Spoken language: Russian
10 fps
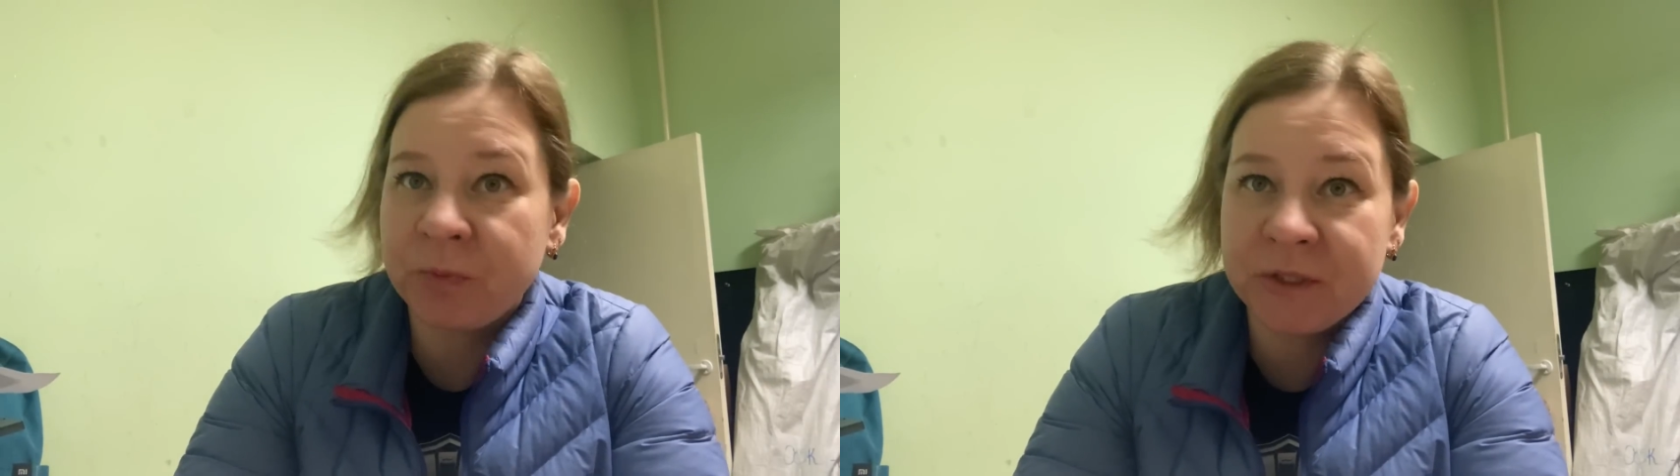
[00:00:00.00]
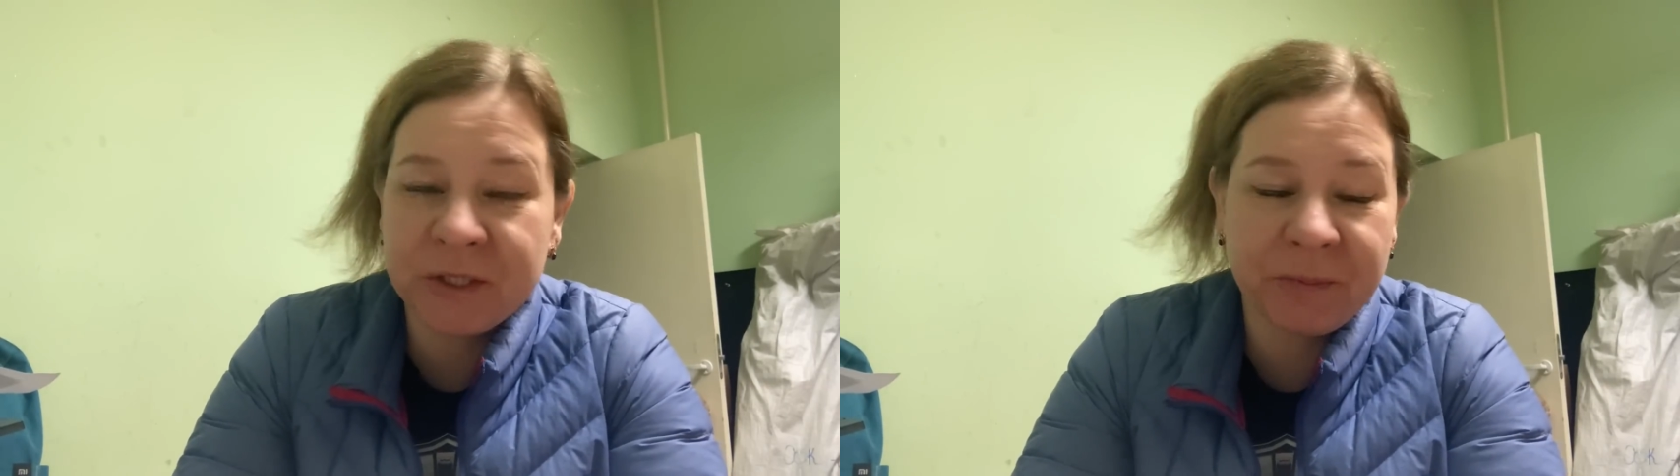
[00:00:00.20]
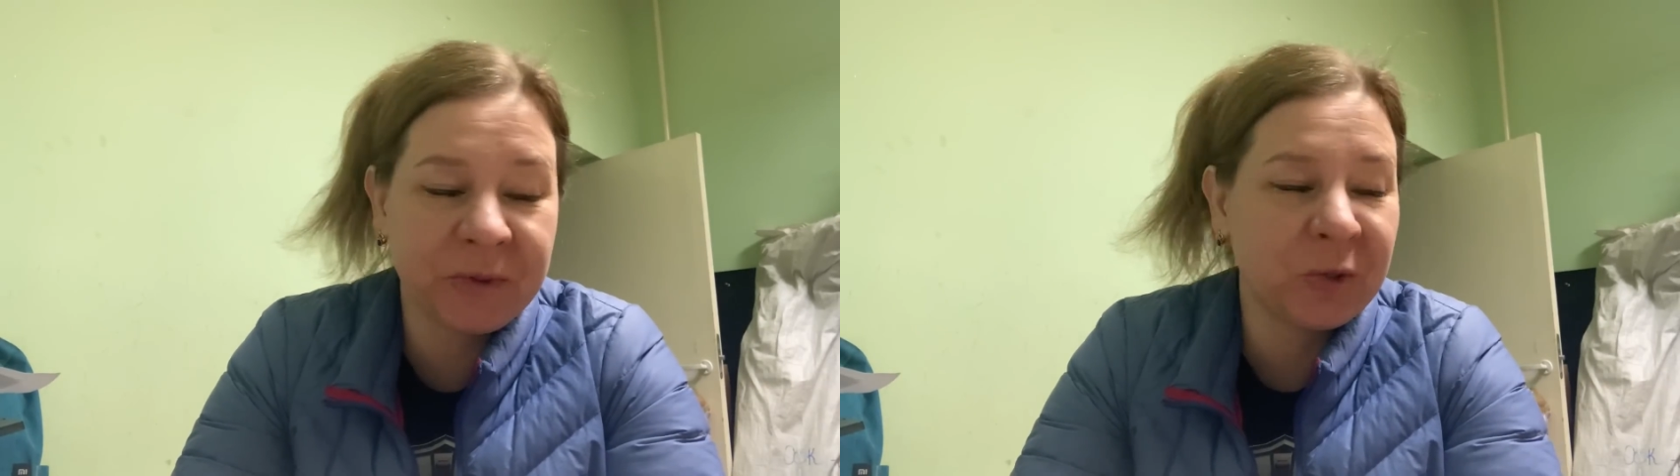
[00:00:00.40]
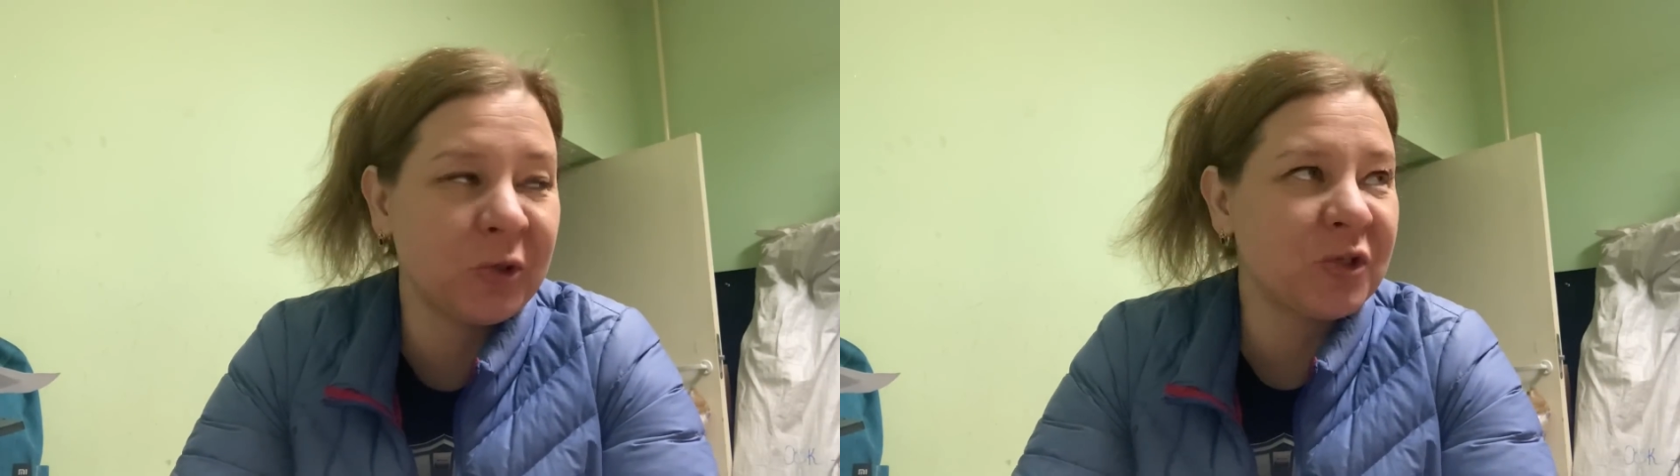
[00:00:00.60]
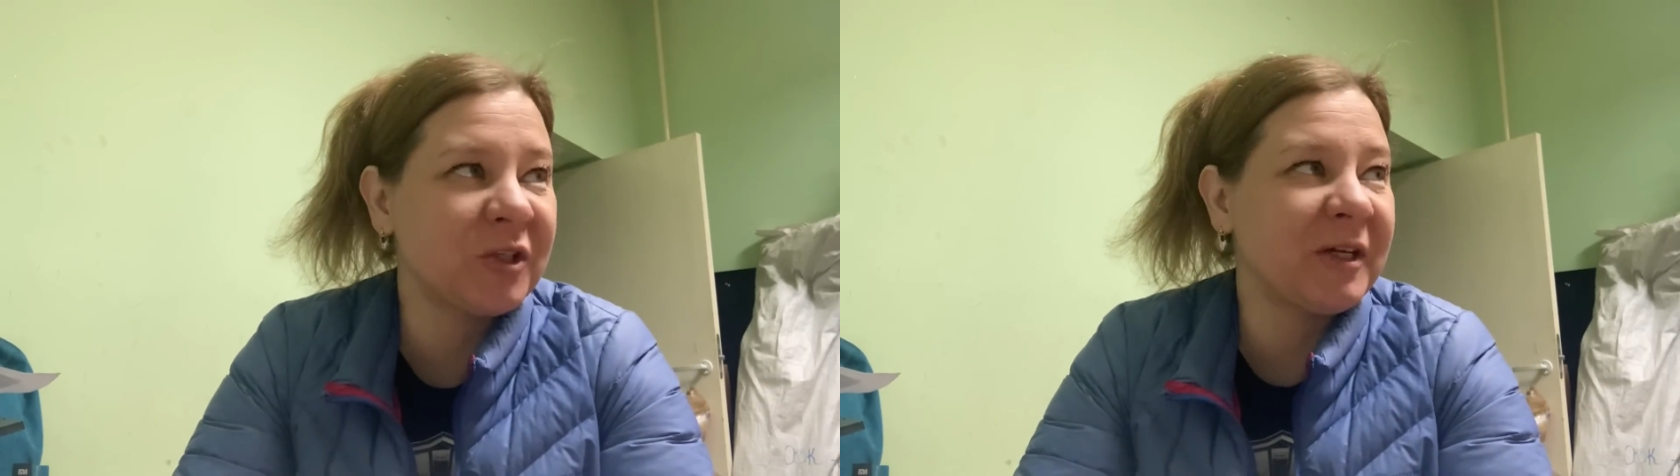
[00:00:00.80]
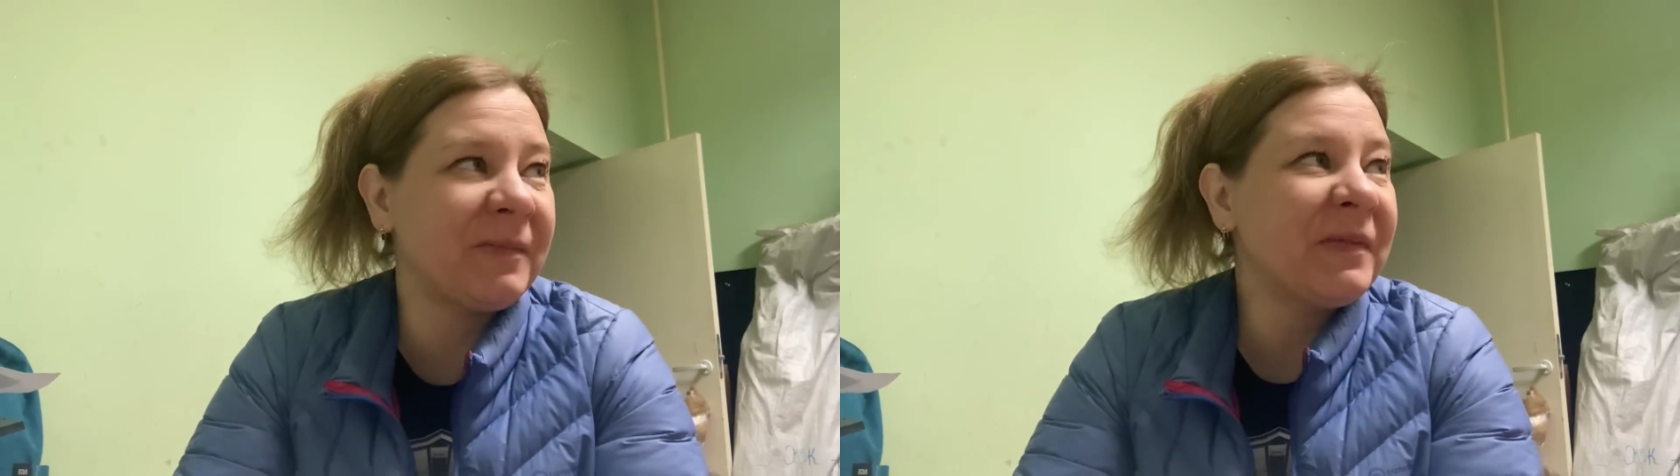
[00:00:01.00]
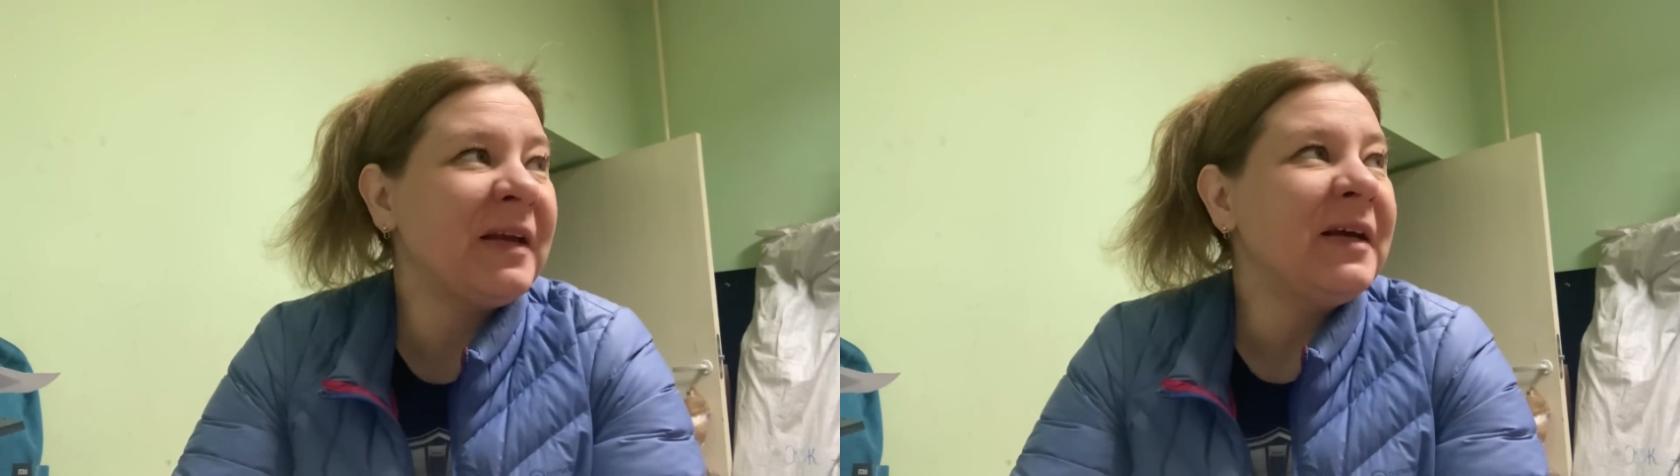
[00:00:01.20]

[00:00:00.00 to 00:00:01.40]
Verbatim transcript: в принципе, тоже, да,